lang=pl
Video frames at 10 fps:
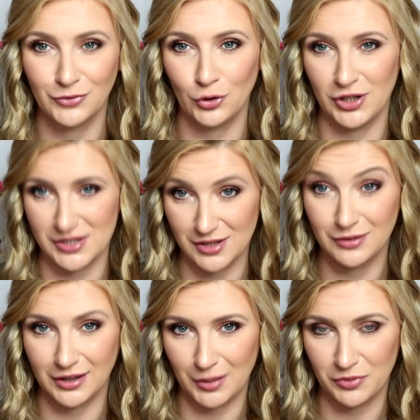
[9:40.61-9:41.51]
To nie jest,
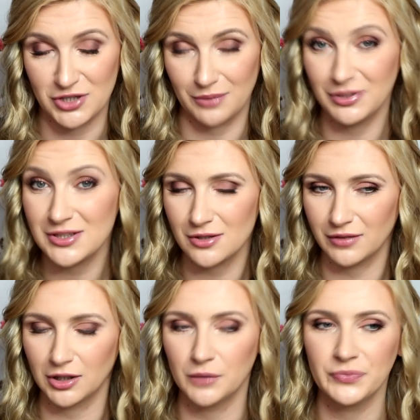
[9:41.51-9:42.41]
tak jak powiedziałam, nic
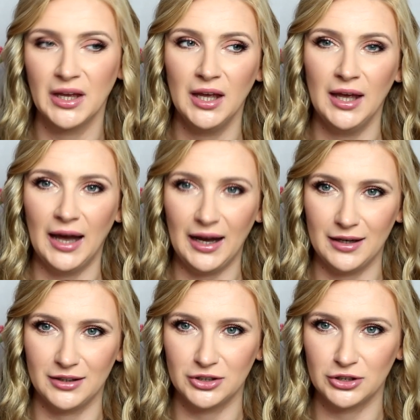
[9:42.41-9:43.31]
nowego.
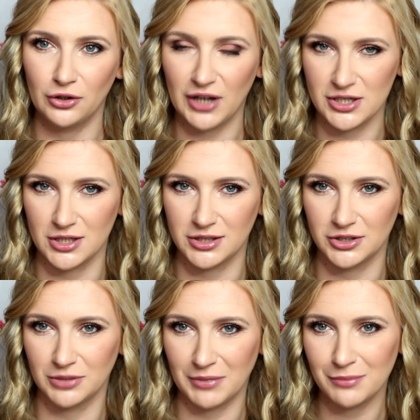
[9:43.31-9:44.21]
Ale jeśli okaże
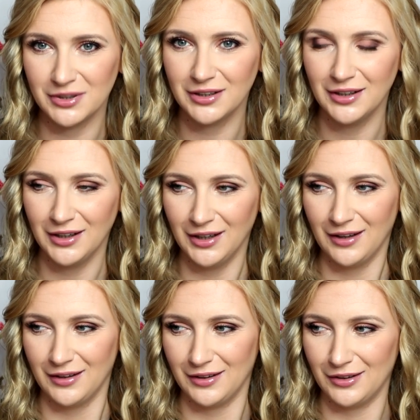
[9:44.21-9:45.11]
się, że mamy
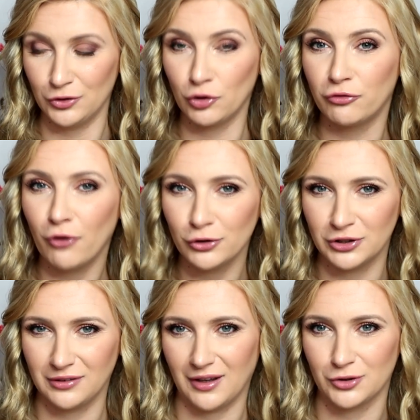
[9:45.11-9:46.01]
e,
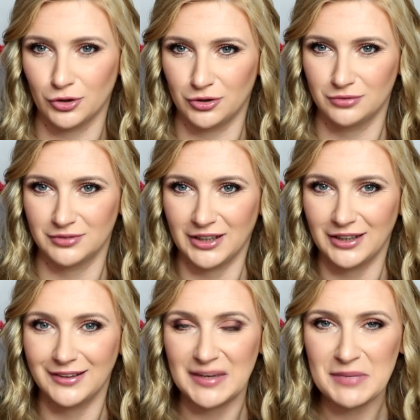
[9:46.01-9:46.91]
dowody na to,
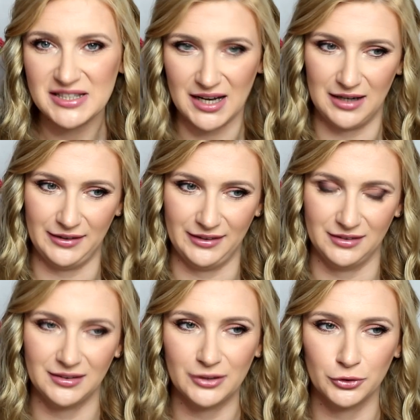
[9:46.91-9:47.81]
takie namacalne,
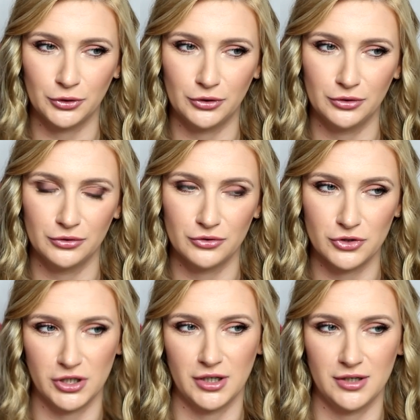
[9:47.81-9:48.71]
na to,
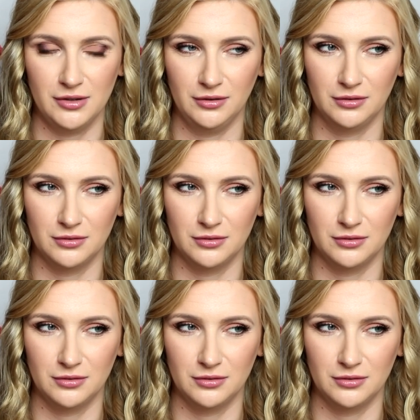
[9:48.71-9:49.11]
że e,